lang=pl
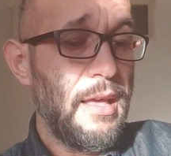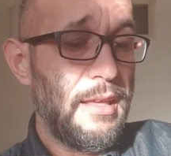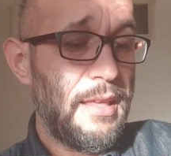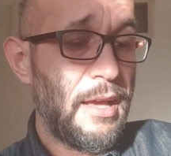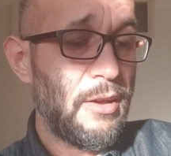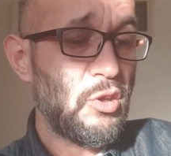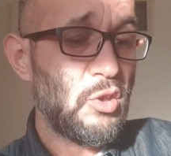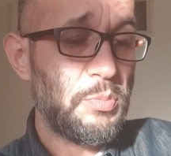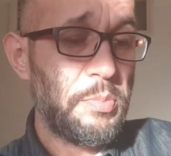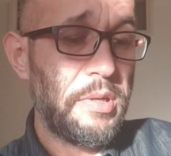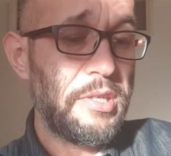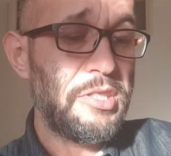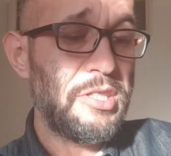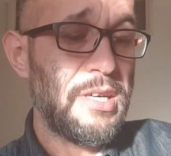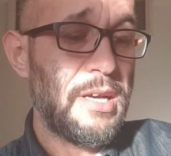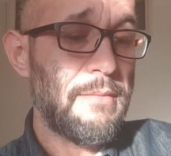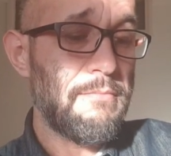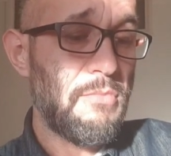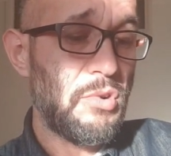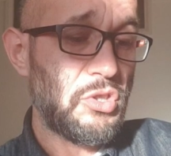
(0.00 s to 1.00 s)
Jak już
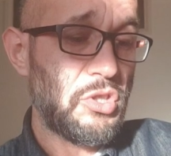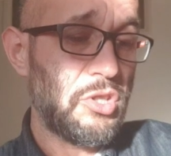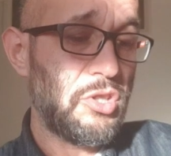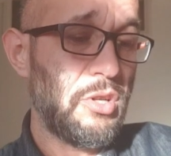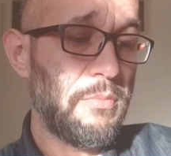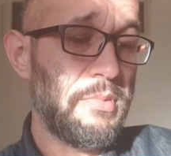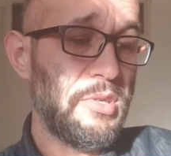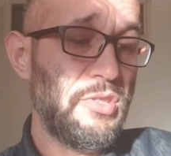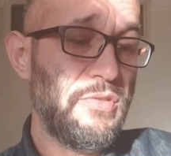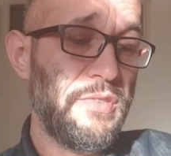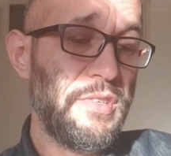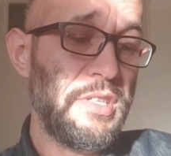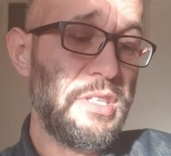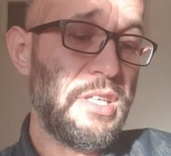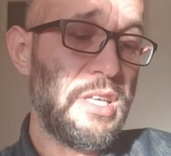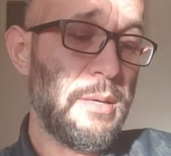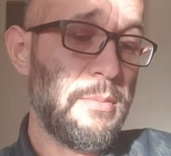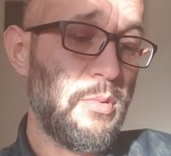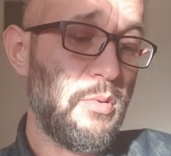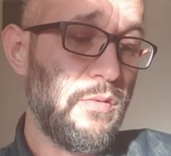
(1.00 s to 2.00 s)
powiedziałem, może to być
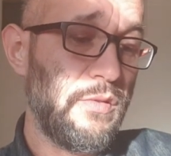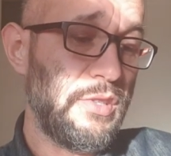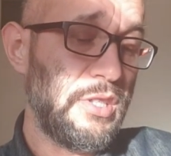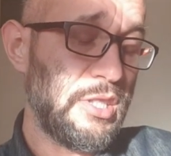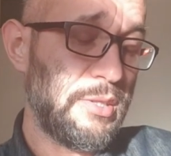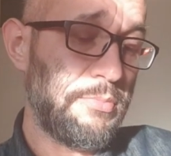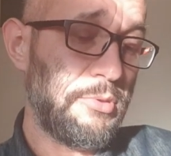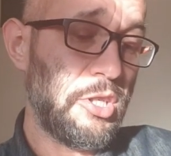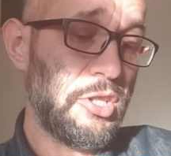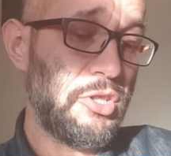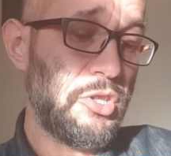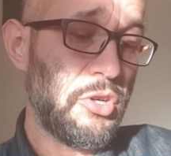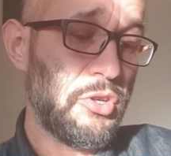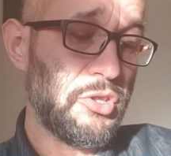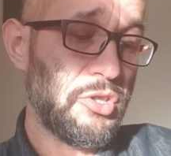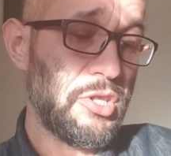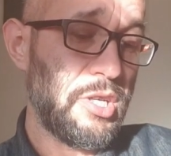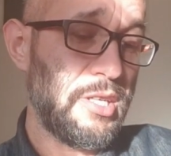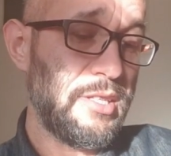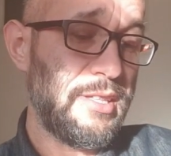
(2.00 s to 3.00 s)
wynikiem również
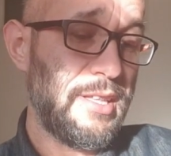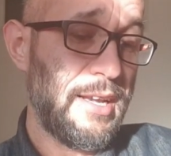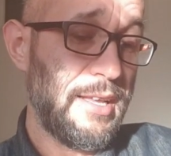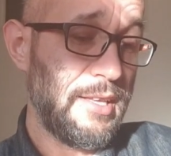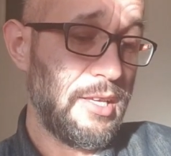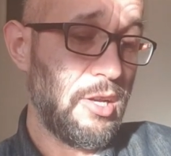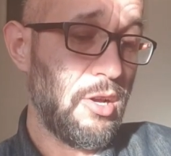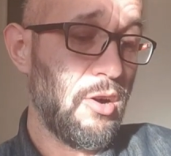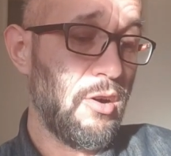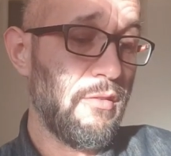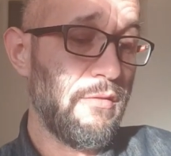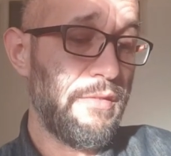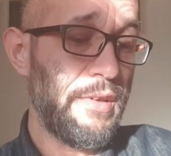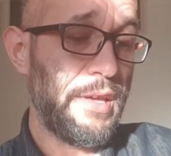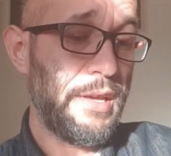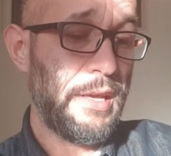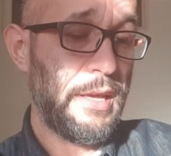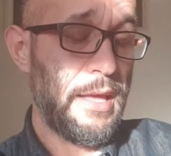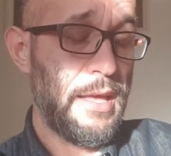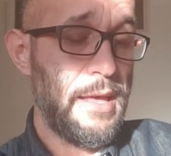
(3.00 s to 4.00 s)
przeciążeń
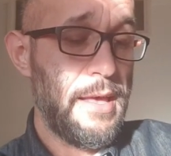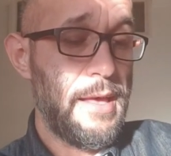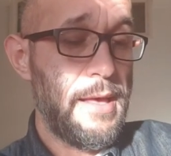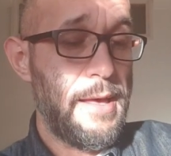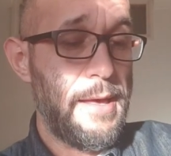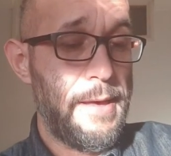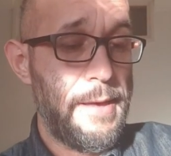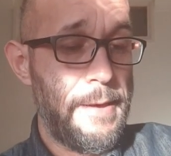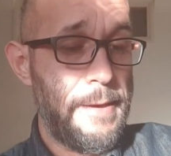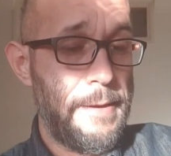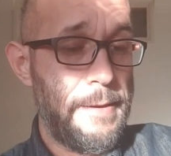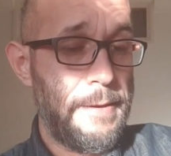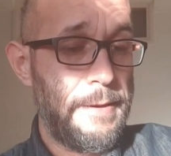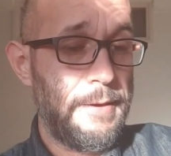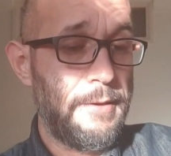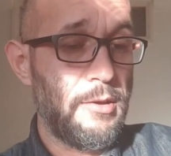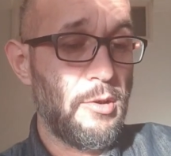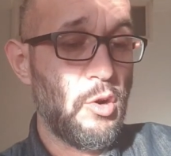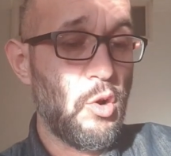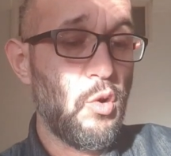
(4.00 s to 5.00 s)
treningowych, e,
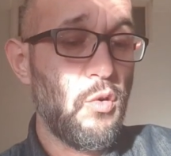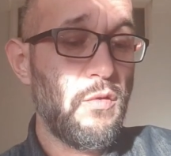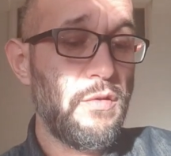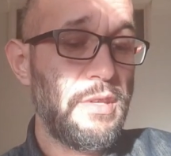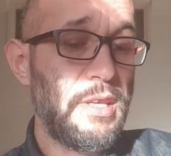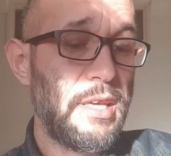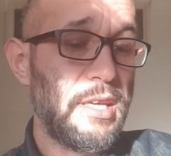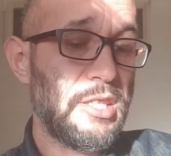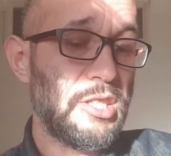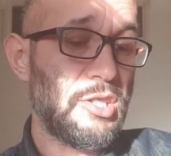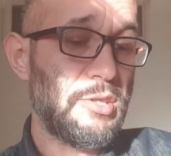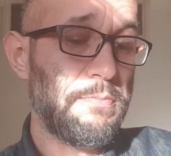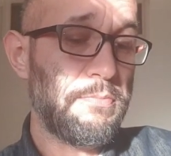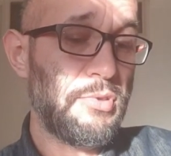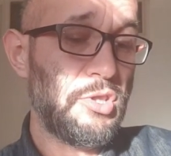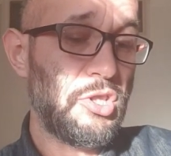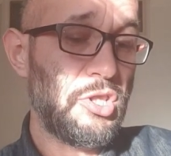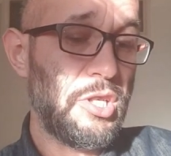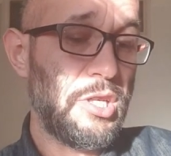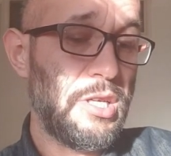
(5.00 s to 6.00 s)
również
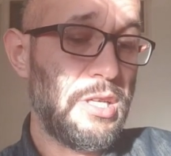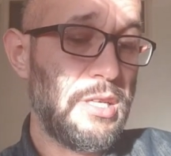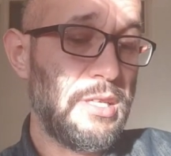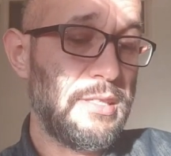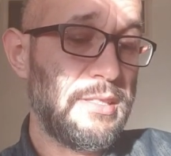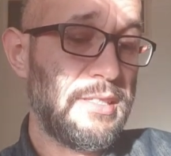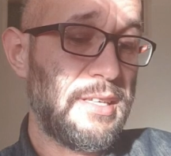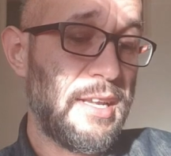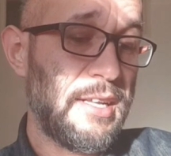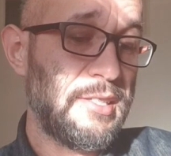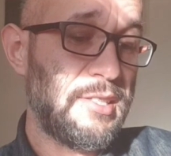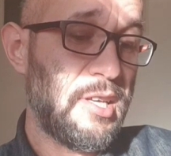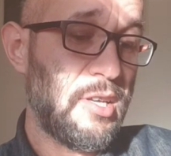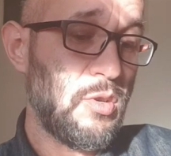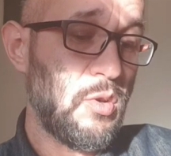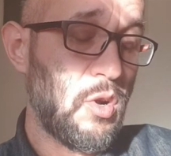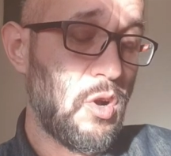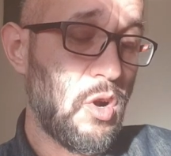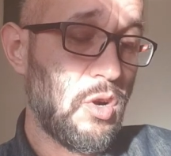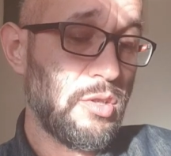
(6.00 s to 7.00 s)
przy
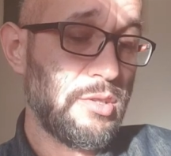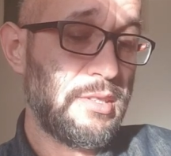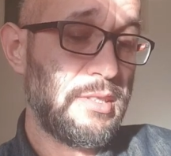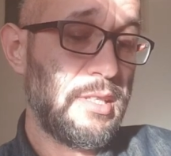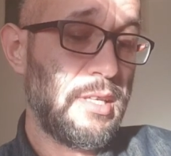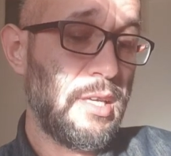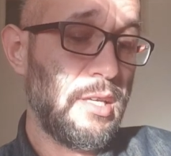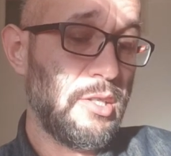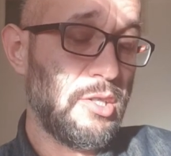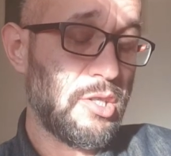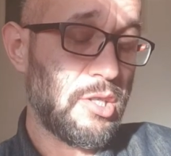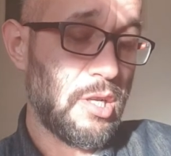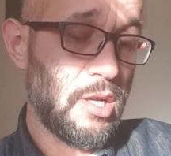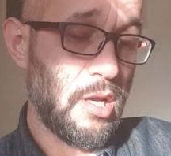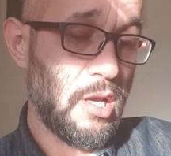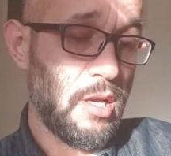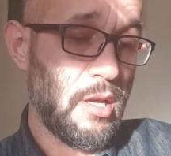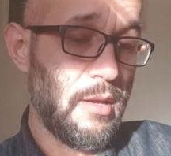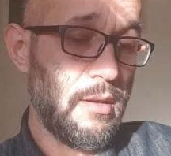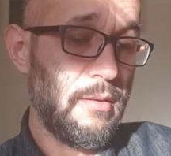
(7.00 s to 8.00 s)
skręceniu kostki,
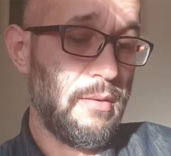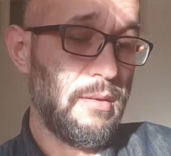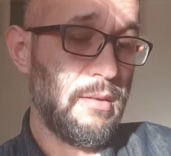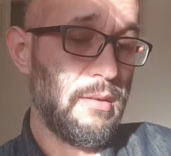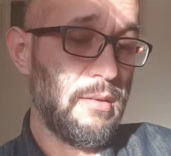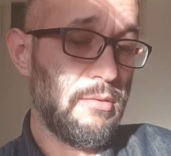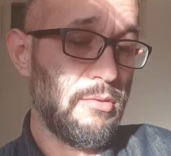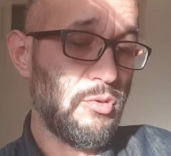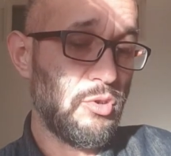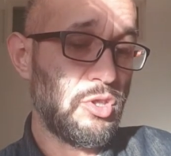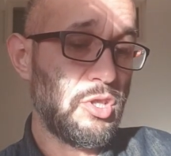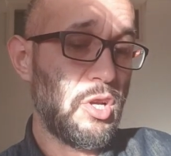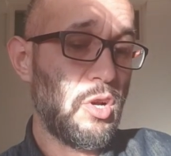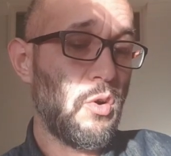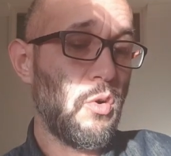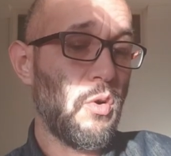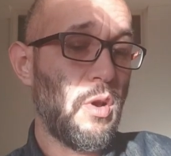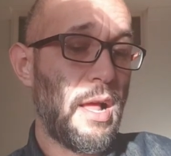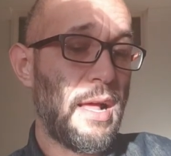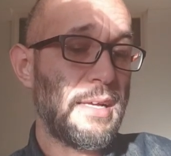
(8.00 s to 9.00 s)
czy
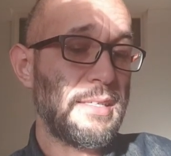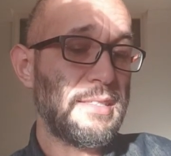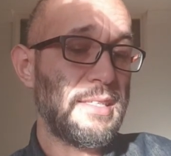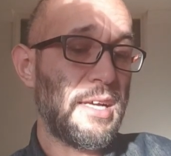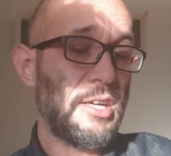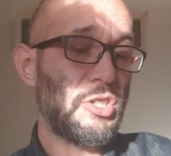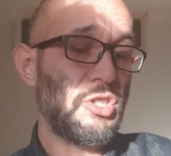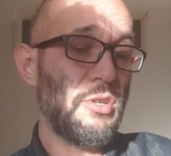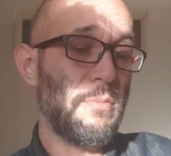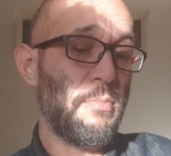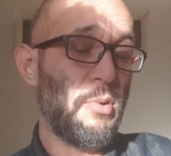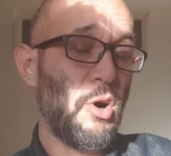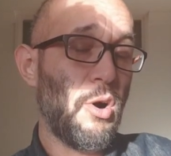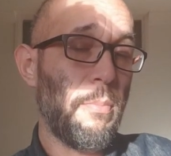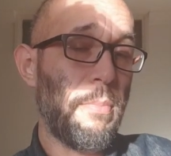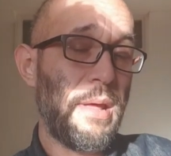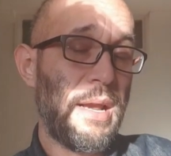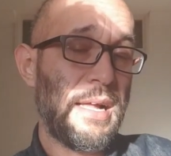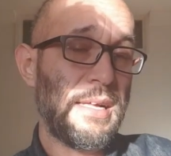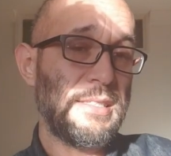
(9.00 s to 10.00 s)
różnych urazach, czy po
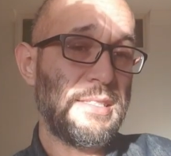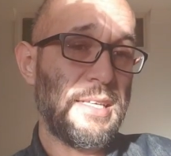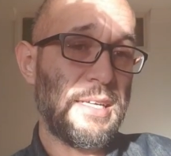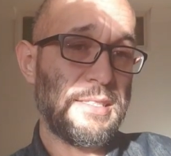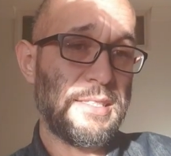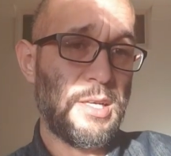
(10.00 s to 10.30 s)
operacjach